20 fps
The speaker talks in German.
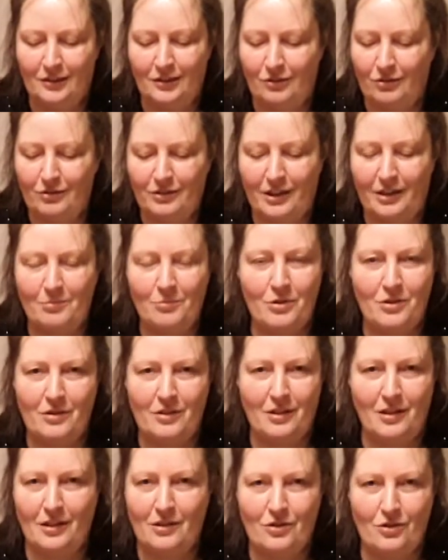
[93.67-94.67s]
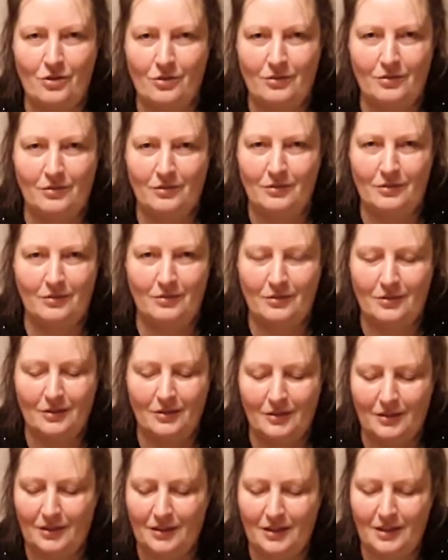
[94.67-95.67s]
Und dann müsste ich jetzt schon,
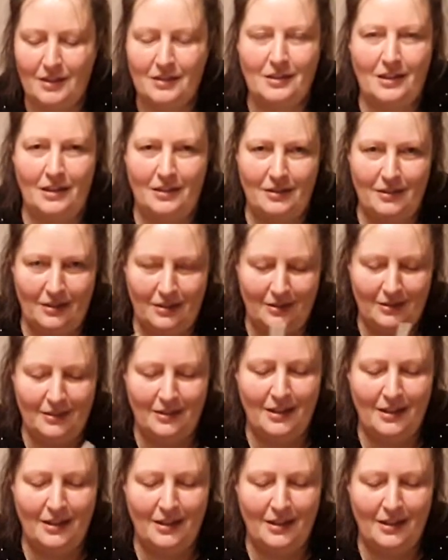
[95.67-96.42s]
das geht nicht.